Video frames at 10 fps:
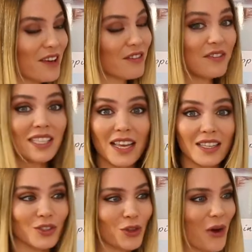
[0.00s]
ve
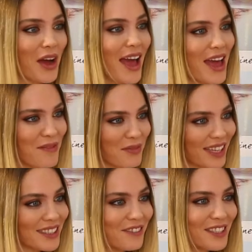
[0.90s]
vizeniz yok.
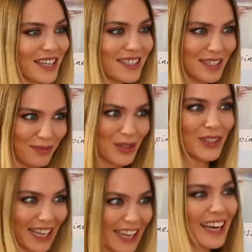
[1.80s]
Hemen Geçerli vizesiz bir ülkeye